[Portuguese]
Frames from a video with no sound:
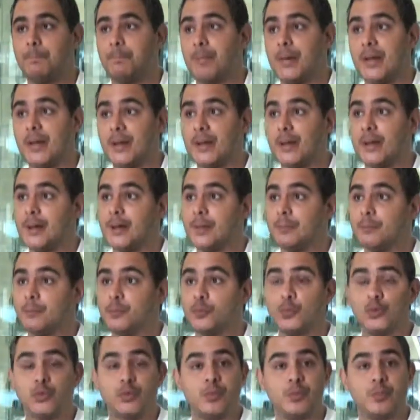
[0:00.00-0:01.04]
pega
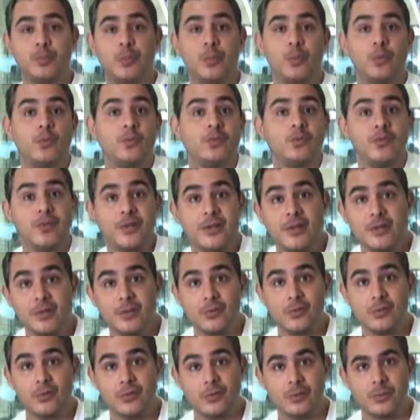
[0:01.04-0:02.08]
muito pouco
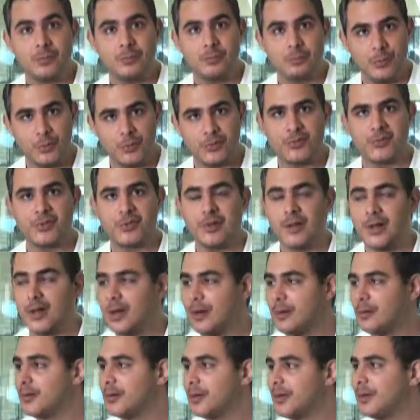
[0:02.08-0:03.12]
vírus, por
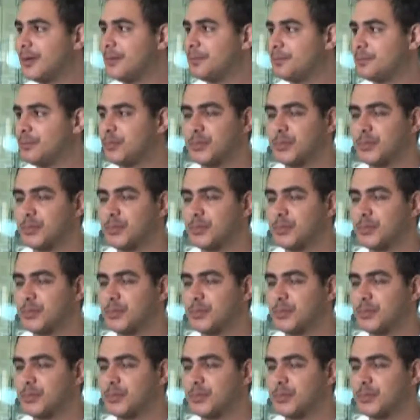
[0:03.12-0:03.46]
sinal, né?